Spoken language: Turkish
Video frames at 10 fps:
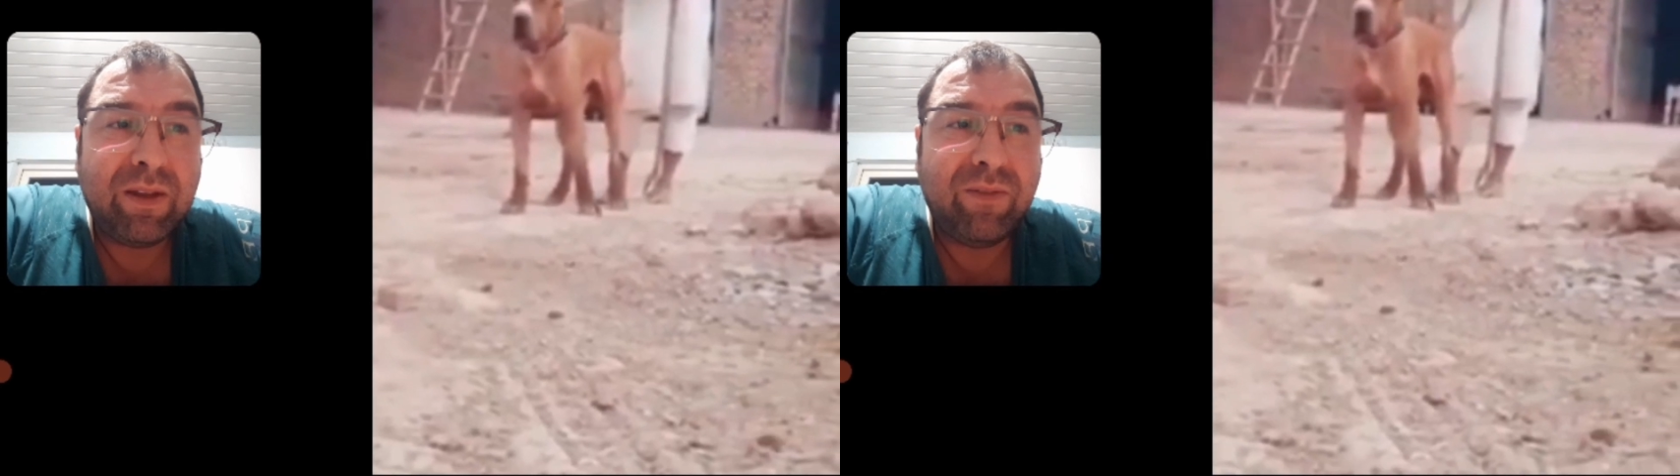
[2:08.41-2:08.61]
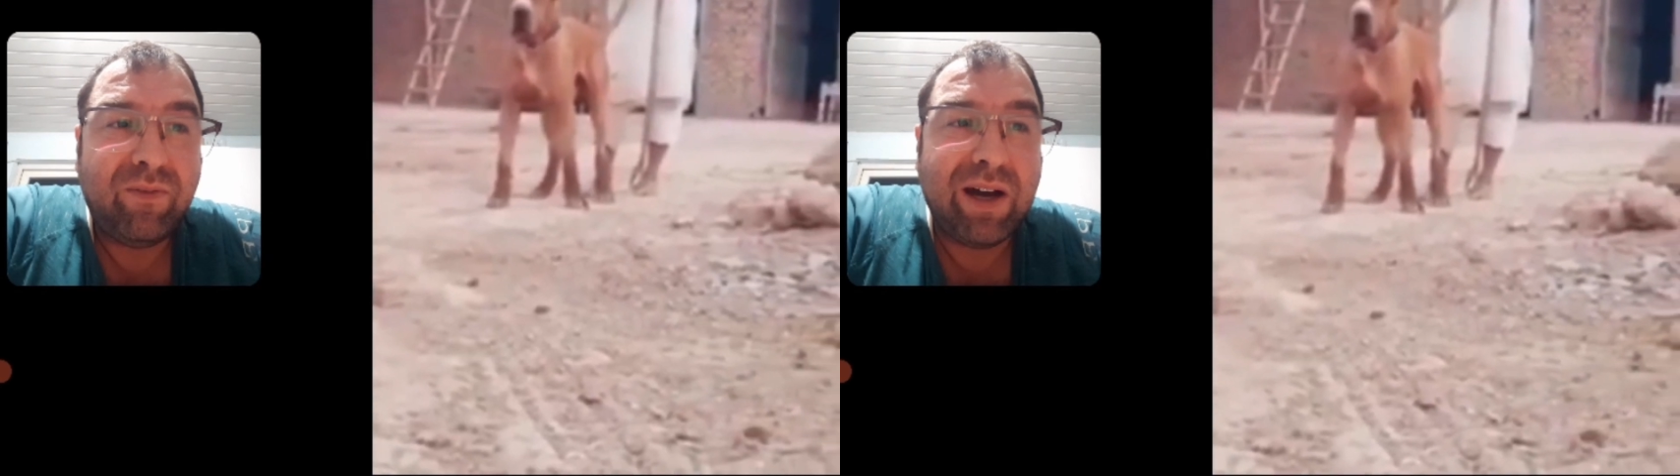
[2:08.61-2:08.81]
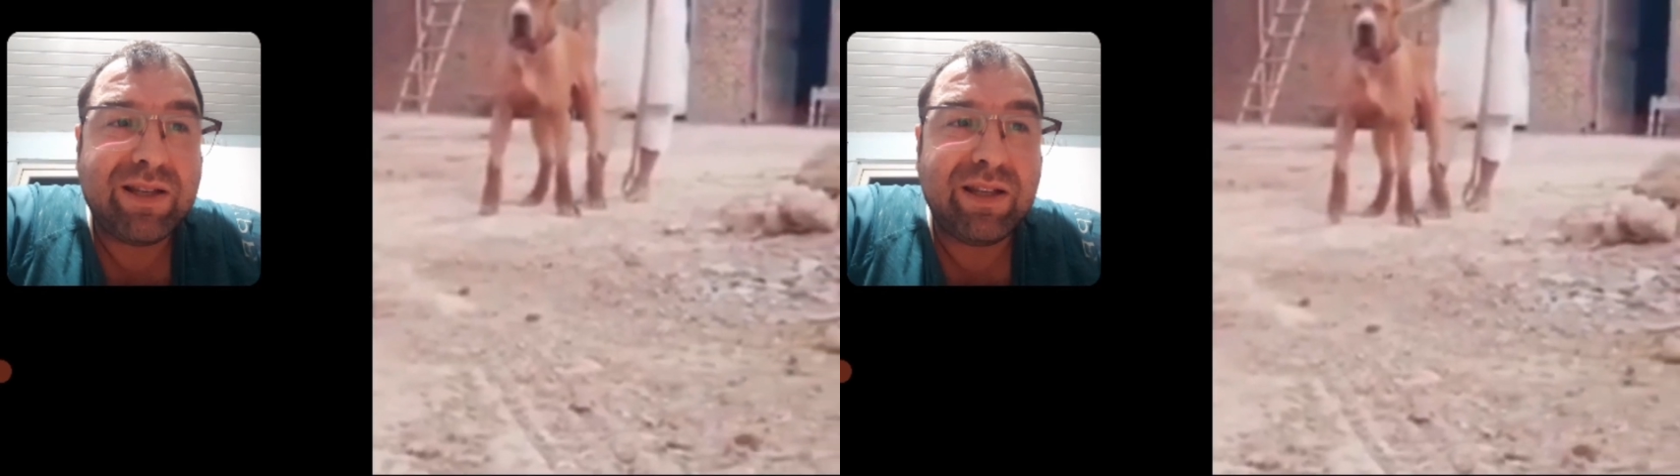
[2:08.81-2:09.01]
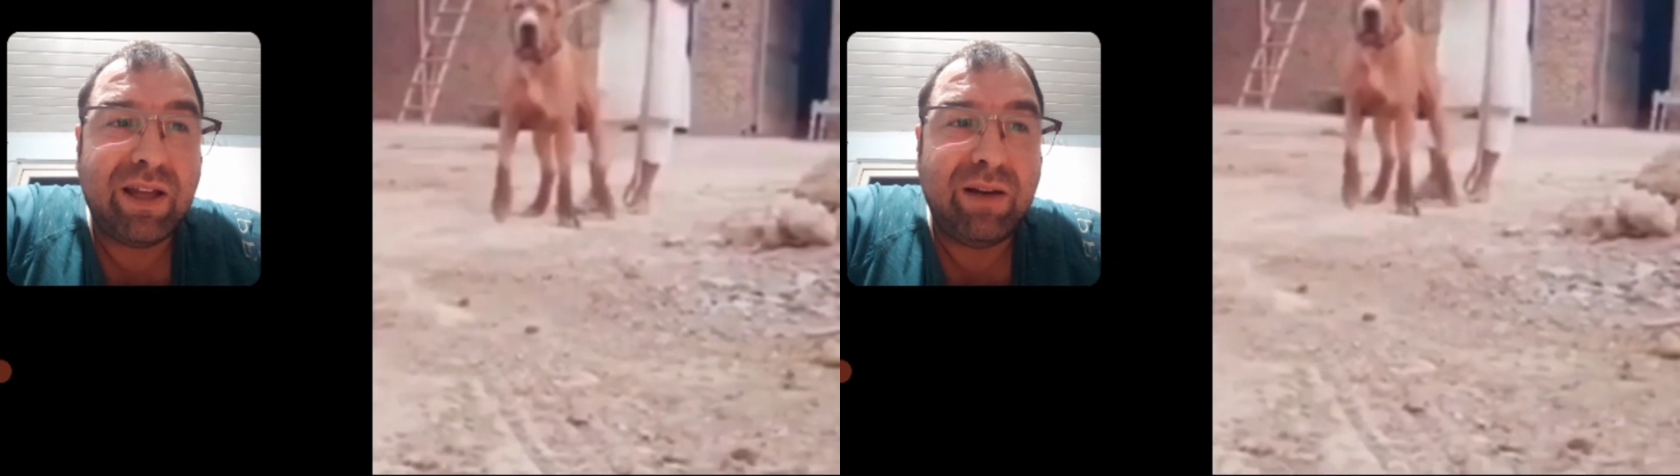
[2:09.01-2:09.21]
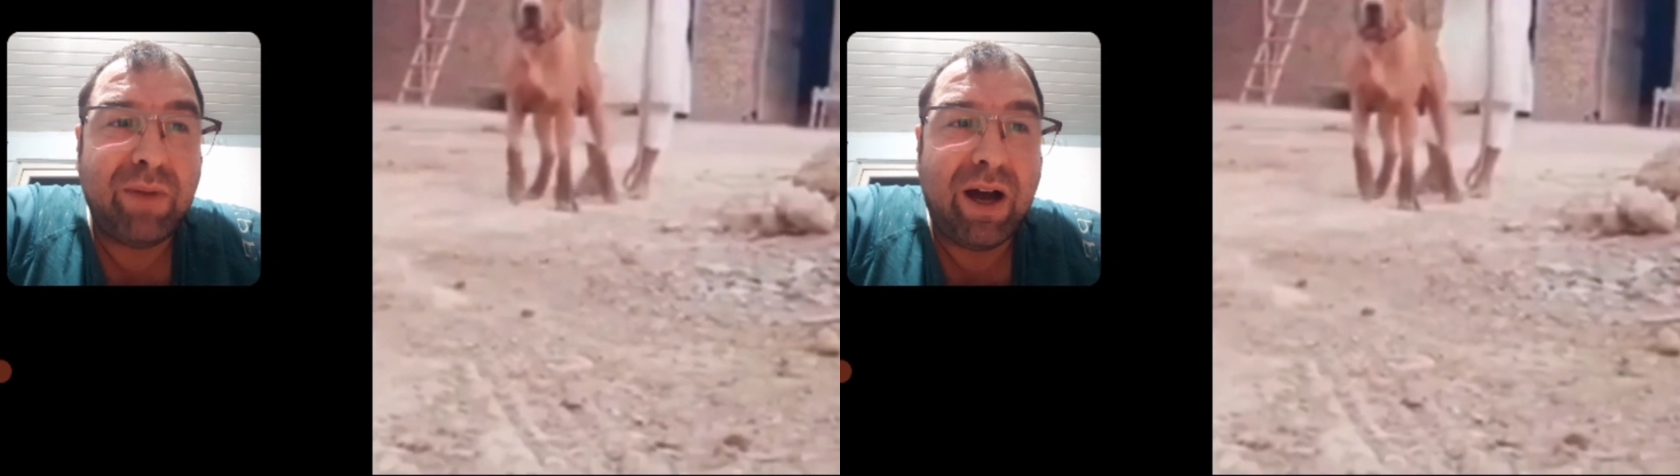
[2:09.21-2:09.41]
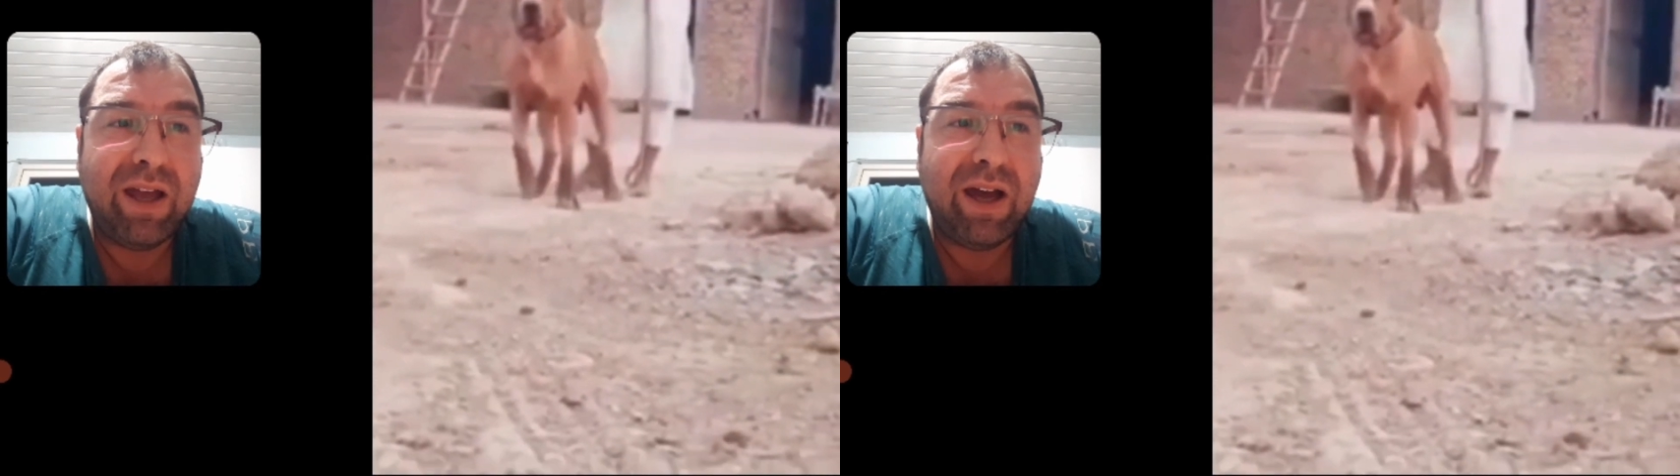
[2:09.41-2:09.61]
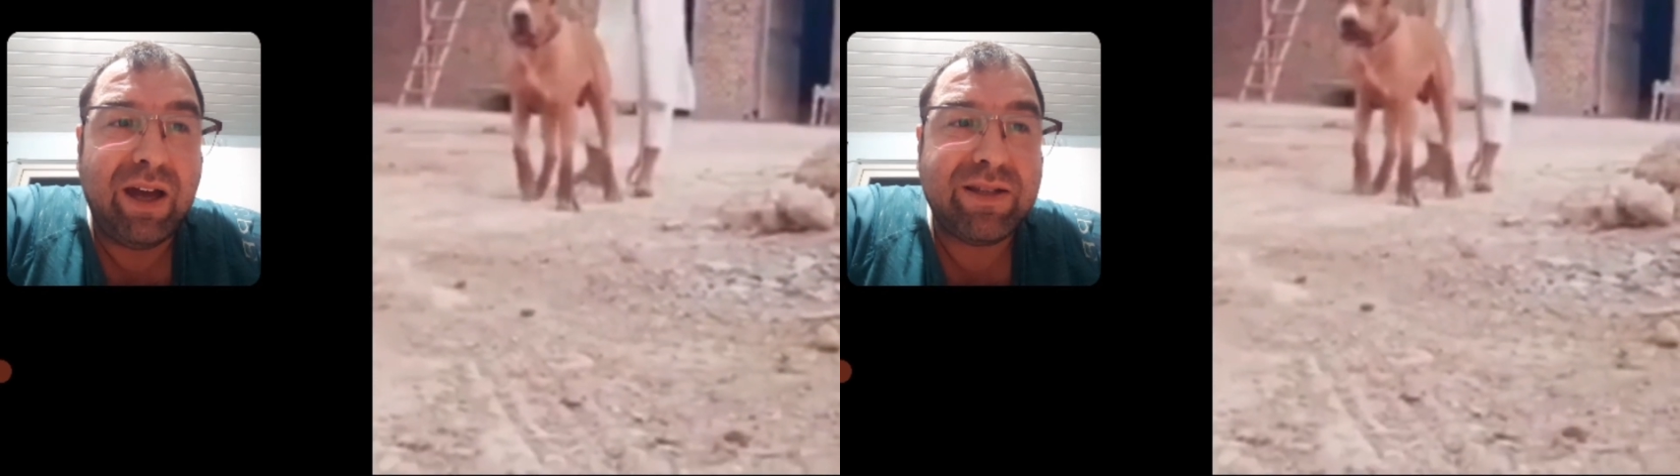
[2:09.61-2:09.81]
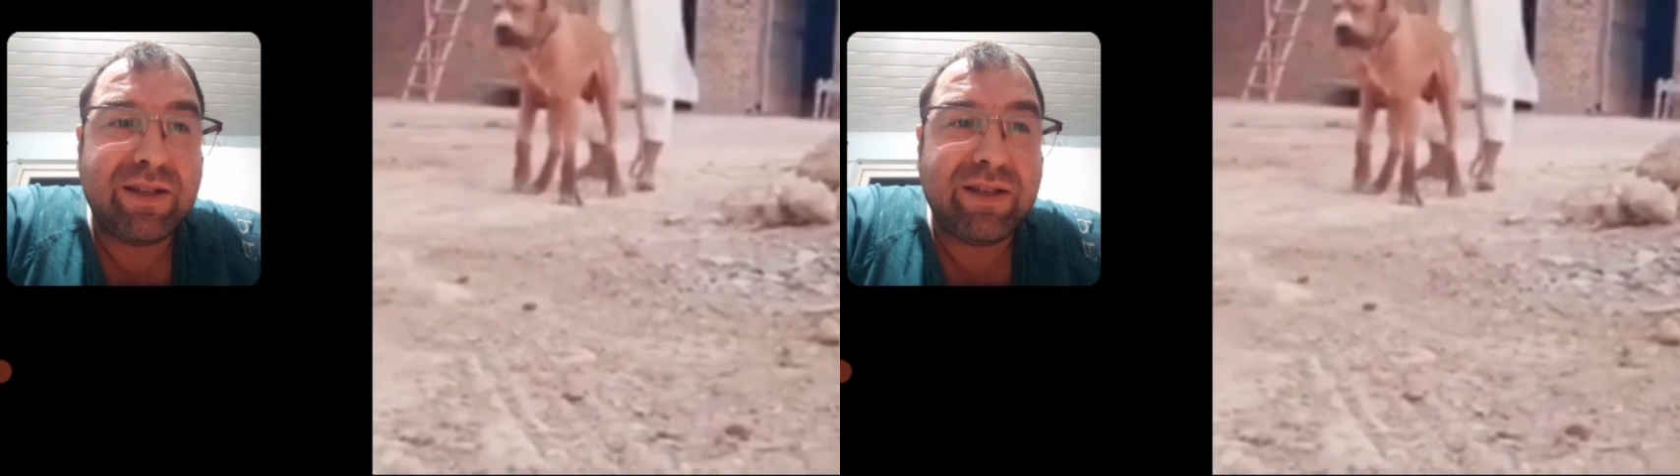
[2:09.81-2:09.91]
farz edelim ayağınızı